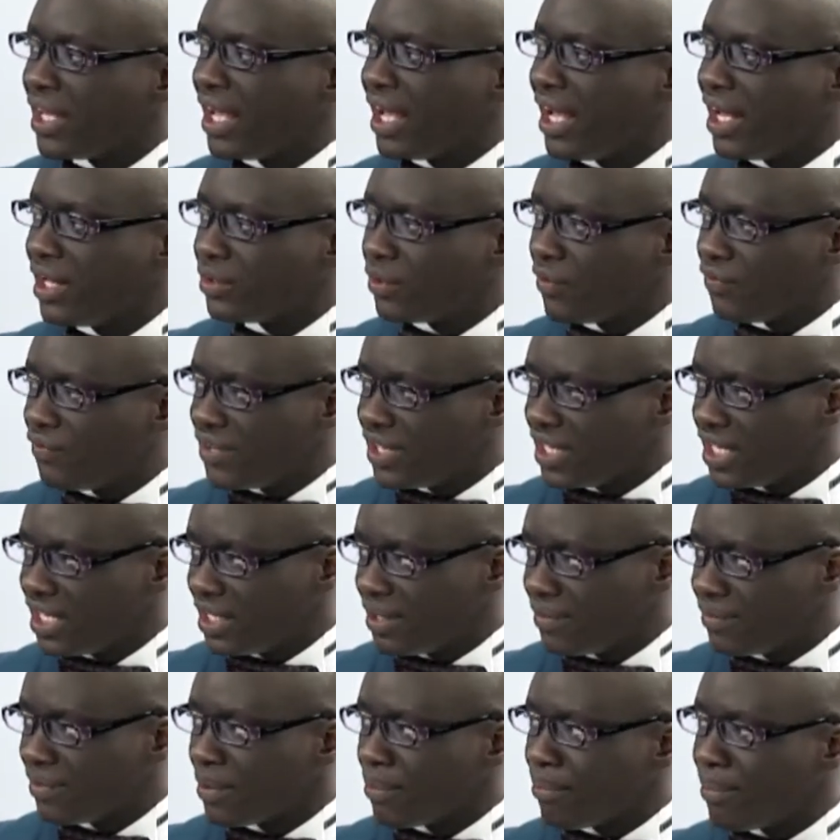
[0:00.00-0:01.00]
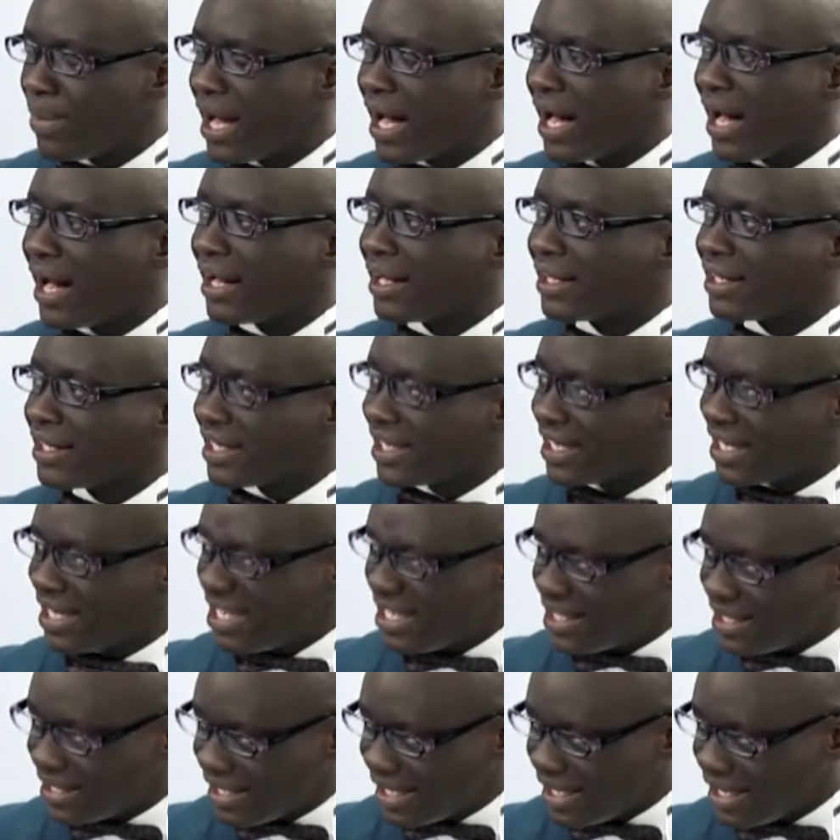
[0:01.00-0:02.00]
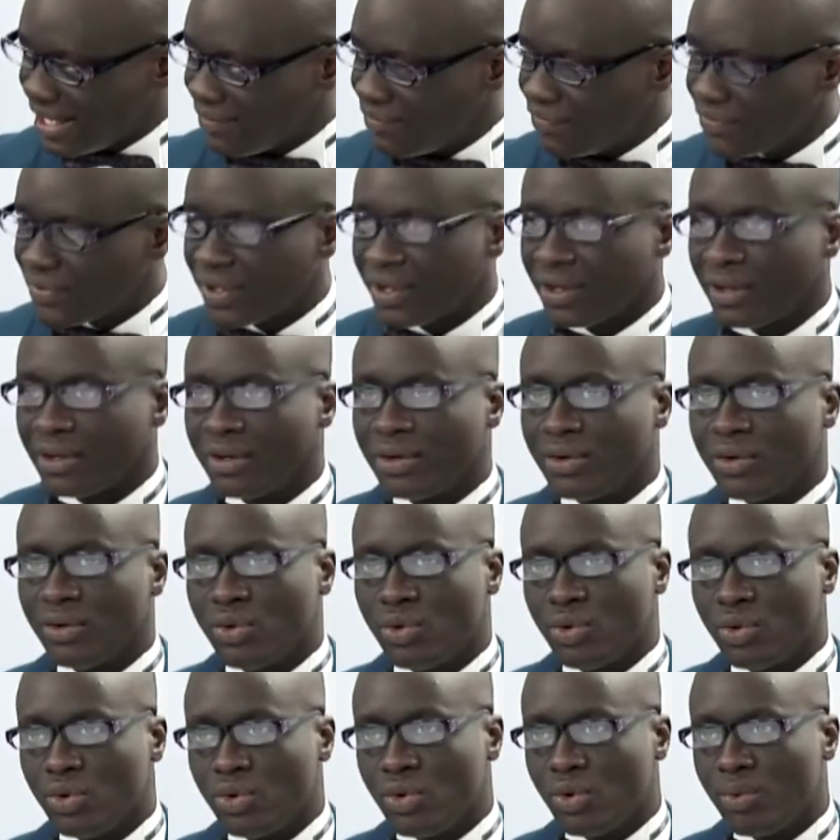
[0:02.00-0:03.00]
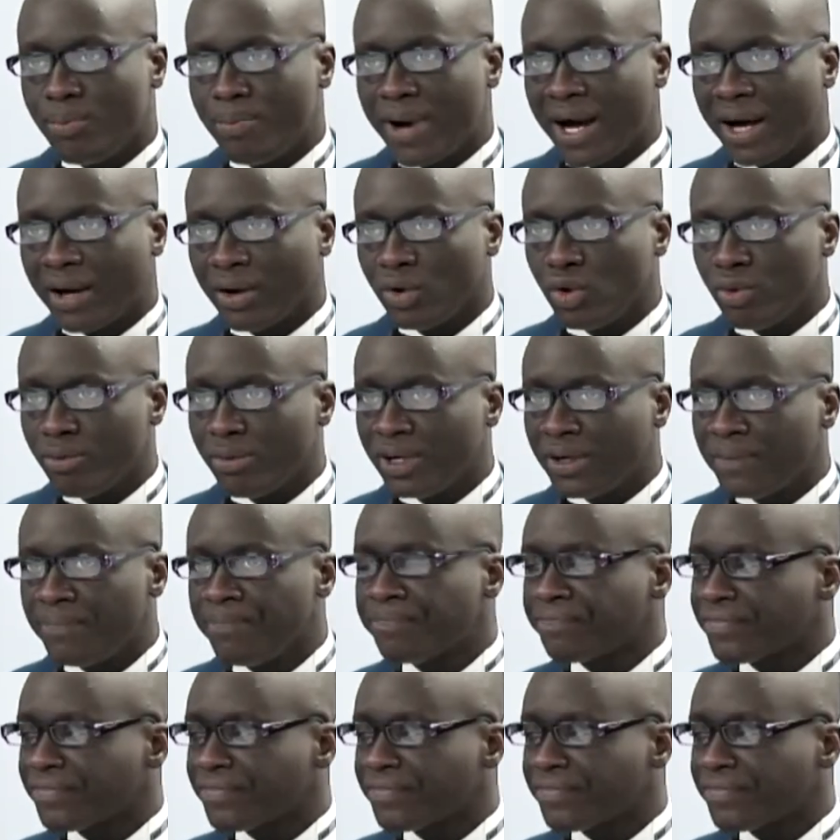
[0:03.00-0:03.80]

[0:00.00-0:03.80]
ils ont fini par quitter le Parlement